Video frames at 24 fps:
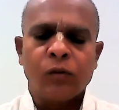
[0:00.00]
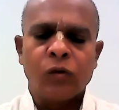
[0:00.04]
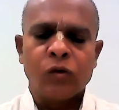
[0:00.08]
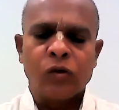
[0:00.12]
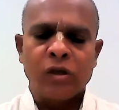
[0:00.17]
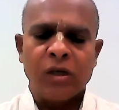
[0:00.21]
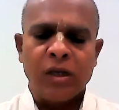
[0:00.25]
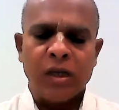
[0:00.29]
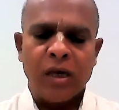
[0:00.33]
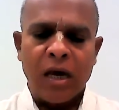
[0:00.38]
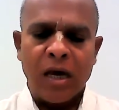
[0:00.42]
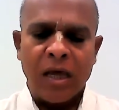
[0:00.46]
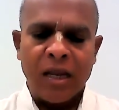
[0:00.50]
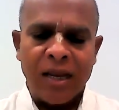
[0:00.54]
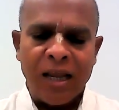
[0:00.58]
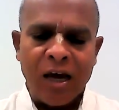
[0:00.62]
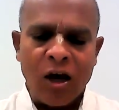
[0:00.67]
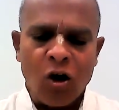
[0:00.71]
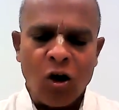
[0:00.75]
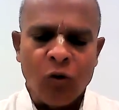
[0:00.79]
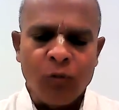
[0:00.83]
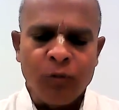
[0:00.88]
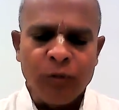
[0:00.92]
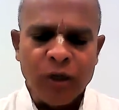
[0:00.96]
मुझे
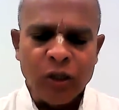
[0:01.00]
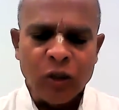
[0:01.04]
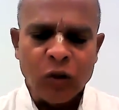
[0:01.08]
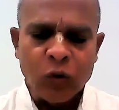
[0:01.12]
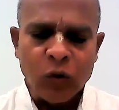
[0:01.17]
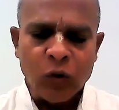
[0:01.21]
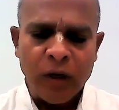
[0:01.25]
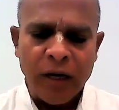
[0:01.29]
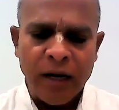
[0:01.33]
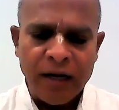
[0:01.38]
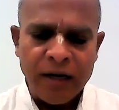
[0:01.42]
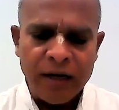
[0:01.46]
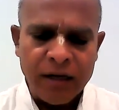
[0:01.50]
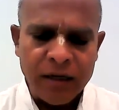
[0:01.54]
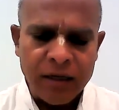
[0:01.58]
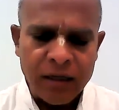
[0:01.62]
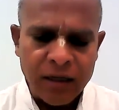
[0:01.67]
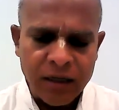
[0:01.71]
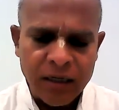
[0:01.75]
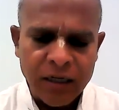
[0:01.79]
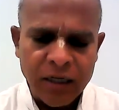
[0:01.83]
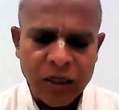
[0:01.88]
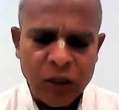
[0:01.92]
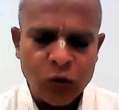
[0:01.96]
अलाउ मी टू
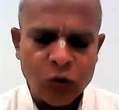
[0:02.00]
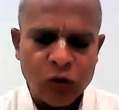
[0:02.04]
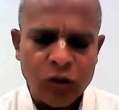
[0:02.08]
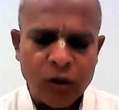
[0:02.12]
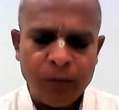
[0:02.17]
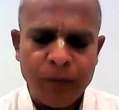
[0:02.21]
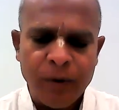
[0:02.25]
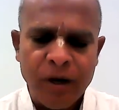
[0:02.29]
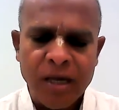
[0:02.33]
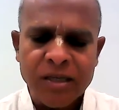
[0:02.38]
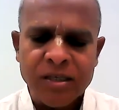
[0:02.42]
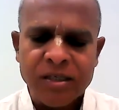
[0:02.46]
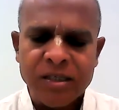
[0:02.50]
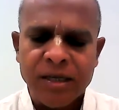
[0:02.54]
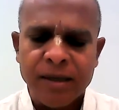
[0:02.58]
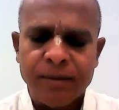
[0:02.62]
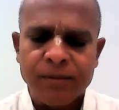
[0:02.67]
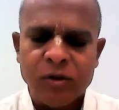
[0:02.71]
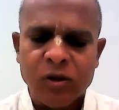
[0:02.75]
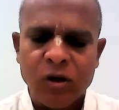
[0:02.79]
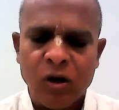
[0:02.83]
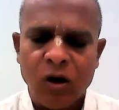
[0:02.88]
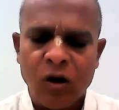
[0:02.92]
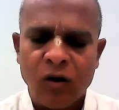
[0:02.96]
एंटर इन टू द पास
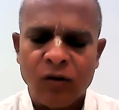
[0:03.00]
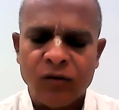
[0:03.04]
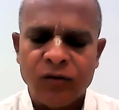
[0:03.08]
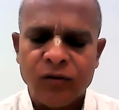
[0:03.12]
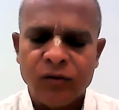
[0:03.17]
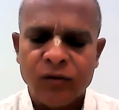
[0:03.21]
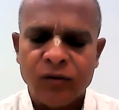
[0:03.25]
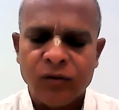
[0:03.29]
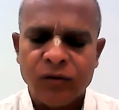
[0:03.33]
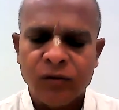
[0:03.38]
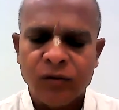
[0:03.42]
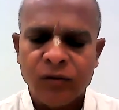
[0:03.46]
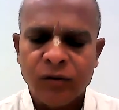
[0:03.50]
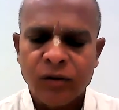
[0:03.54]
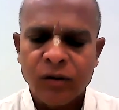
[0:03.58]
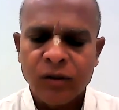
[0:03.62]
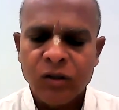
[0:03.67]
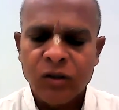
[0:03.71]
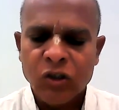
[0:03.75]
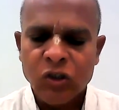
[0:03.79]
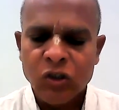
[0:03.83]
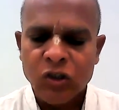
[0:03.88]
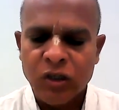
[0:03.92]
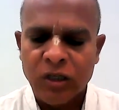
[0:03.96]
टाइम्स ऑफ
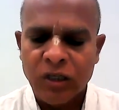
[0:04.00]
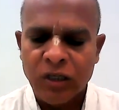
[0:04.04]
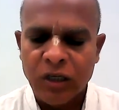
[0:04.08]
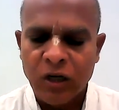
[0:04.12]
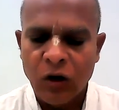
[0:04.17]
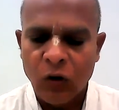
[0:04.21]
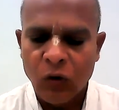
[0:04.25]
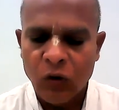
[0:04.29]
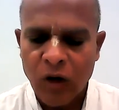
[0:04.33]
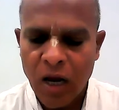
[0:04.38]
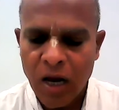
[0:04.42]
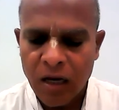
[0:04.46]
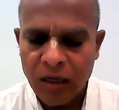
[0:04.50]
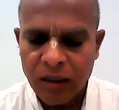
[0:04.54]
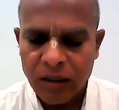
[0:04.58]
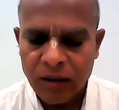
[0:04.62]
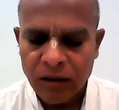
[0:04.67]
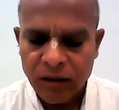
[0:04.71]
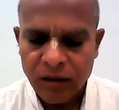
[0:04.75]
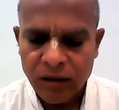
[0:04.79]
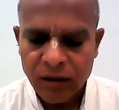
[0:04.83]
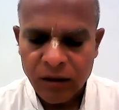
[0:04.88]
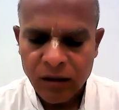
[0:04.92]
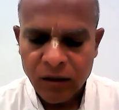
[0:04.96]
श्री
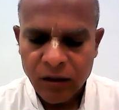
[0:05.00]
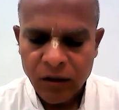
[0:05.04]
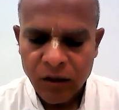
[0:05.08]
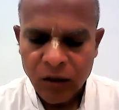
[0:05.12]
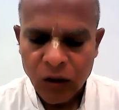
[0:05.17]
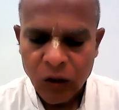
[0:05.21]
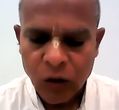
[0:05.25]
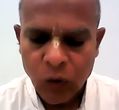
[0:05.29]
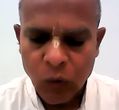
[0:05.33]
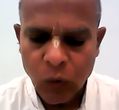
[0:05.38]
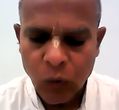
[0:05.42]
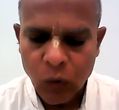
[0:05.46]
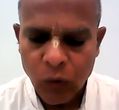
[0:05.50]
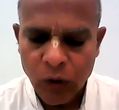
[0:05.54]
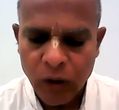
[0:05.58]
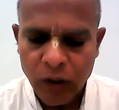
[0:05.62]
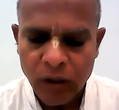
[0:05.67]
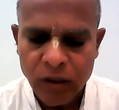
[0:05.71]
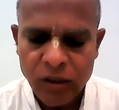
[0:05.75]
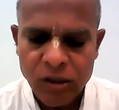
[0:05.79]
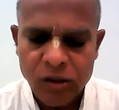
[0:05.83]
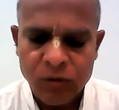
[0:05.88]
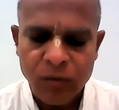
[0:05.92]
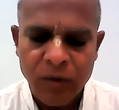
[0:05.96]
गौरांग हु
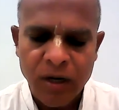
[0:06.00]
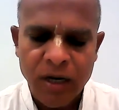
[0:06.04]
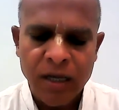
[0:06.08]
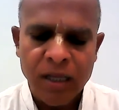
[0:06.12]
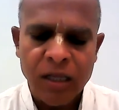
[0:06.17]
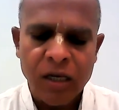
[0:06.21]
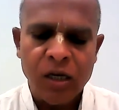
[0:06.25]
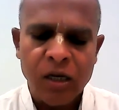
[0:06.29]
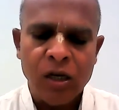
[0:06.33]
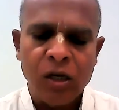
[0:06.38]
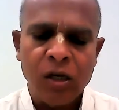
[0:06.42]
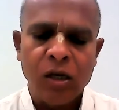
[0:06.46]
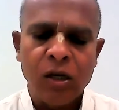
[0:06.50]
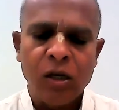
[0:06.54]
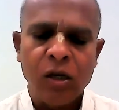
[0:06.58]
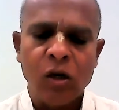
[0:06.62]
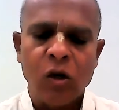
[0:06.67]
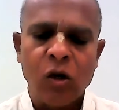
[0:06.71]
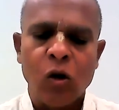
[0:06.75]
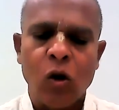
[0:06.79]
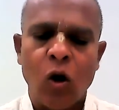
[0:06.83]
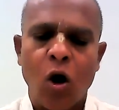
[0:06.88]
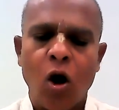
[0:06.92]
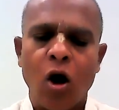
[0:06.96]
इज माई
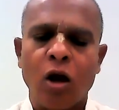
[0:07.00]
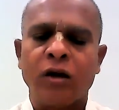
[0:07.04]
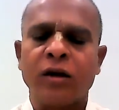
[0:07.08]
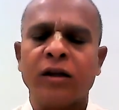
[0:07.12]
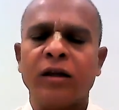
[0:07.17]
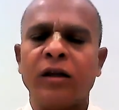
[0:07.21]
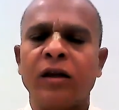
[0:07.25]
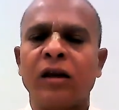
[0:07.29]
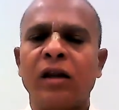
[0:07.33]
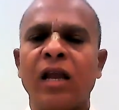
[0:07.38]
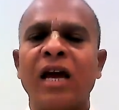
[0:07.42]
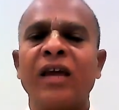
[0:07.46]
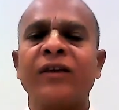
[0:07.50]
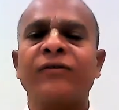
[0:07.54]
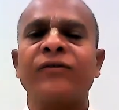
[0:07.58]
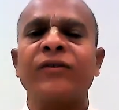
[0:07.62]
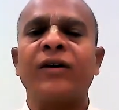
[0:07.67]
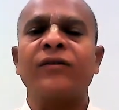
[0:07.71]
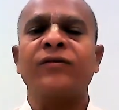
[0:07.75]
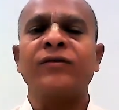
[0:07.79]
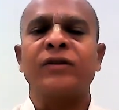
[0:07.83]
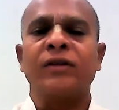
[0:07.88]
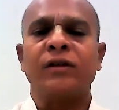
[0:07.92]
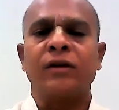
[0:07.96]
लॉर्ड
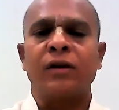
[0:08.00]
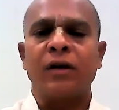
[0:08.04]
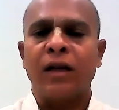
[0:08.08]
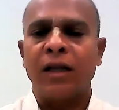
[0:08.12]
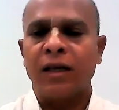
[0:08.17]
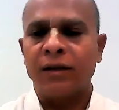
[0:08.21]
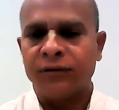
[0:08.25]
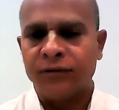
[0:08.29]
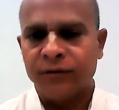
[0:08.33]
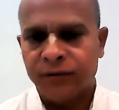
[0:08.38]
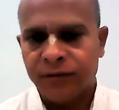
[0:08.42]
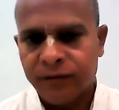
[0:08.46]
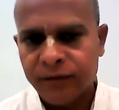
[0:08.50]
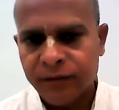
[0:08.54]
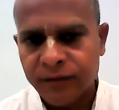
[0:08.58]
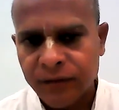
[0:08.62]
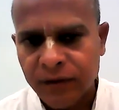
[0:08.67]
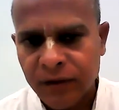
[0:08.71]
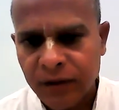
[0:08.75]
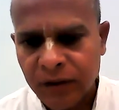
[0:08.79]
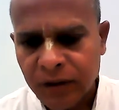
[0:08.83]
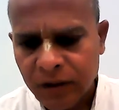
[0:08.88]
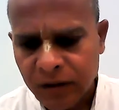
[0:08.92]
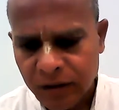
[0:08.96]
लाइफ आफ्टर
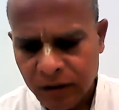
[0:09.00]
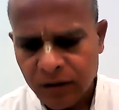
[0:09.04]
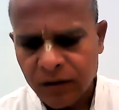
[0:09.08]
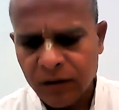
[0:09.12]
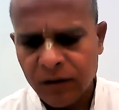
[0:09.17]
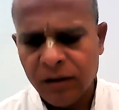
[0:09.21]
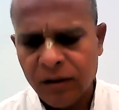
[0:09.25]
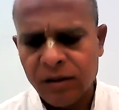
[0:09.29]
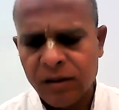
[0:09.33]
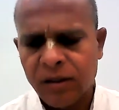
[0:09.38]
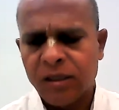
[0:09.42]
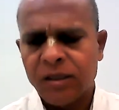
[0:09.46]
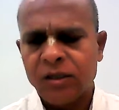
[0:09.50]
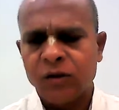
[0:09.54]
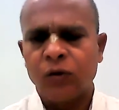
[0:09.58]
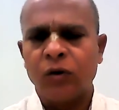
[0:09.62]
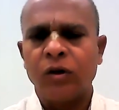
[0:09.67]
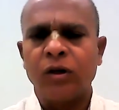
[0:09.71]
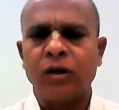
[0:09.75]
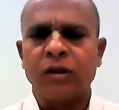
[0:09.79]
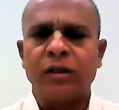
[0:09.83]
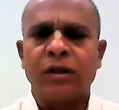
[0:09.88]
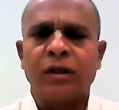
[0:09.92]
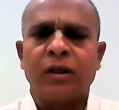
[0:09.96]
लाइफ इस तरह से
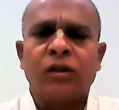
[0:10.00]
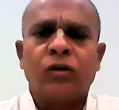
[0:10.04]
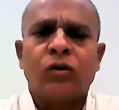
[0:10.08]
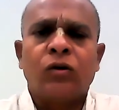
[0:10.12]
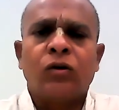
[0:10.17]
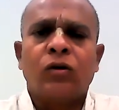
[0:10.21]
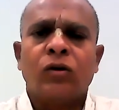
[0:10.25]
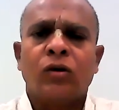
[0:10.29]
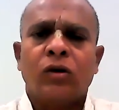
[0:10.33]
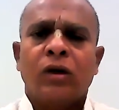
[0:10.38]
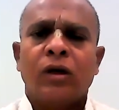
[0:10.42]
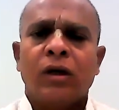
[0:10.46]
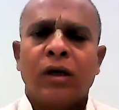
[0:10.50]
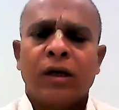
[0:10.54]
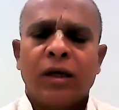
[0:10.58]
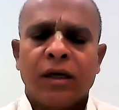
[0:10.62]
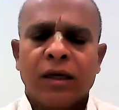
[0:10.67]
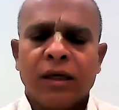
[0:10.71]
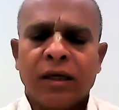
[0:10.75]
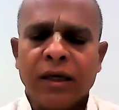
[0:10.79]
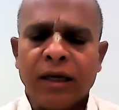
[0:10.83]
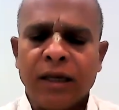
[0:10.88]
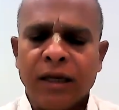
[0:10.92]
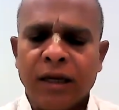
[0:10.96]
वो लिखते हैं तो
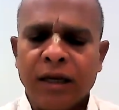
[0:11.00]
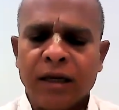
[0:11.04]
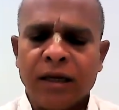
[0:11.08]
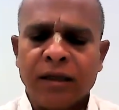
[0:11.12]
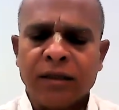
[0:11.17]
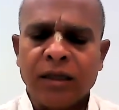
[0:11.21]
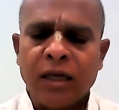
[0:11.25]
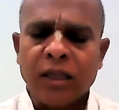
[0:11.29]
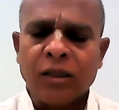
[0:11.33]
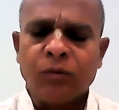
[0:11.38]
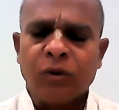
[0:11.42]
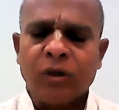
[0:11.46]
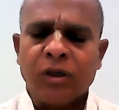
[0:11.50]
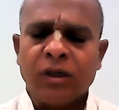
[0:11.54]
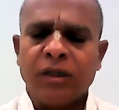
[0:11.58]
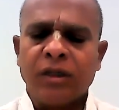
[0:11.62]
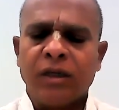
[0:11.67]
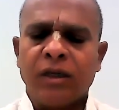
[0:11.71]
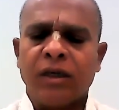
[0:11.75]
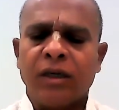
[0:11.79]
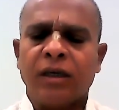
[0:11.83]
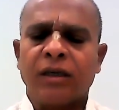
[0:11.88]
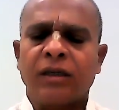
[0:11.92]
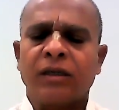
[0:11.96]
कहने का तात्पर्य
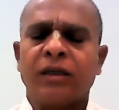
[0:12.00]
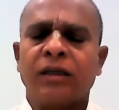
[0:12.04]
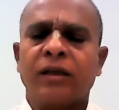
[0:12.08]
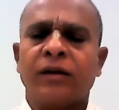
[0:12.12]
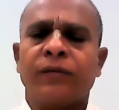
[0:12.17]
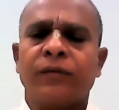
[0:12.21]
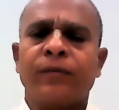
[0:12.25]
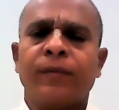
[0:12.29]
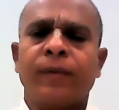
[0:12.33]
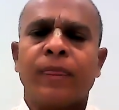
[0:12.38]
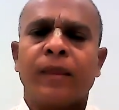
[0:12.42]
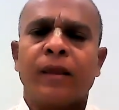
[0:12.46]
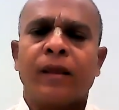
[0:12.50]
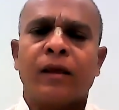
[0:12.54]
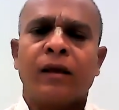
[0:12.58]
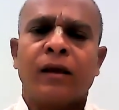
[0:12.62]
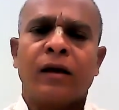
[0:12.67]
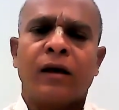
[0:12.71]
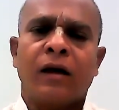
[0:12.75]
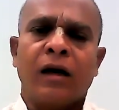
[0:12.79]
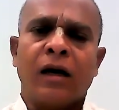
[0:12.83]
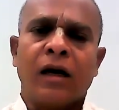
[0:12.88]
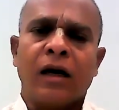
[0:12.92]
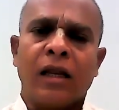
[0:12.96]
यह है कि
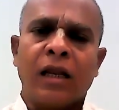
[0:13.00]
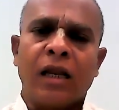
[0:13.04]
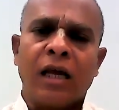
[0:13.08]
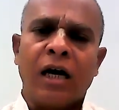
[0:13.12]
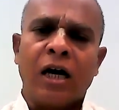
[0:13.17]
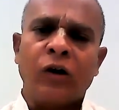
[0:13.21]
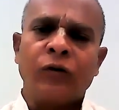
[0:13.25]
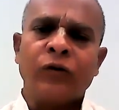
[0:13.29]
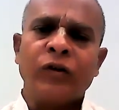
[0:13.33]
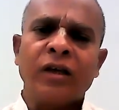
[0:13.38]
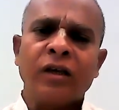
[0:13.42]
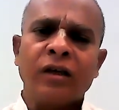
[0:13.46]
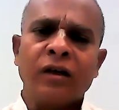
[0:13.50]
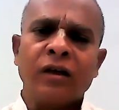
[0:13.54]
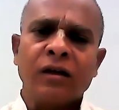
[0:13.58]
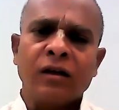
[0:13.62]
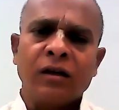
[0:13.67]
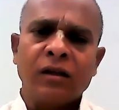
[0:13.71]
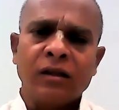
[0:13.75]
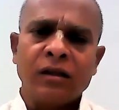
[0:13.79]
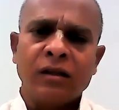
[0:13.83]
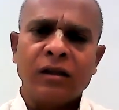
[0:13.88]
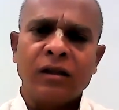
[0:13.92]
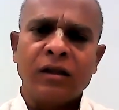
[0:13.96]
अलाउिंग
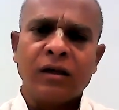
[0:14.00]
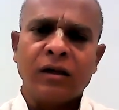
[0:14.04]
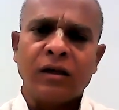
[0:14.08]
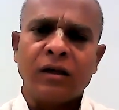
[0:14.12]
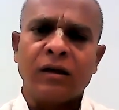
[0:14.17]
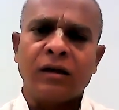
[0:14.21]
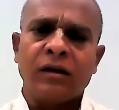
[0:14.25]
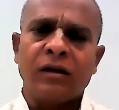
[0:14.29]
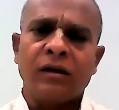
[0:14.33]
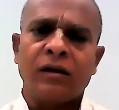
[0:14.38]
इन द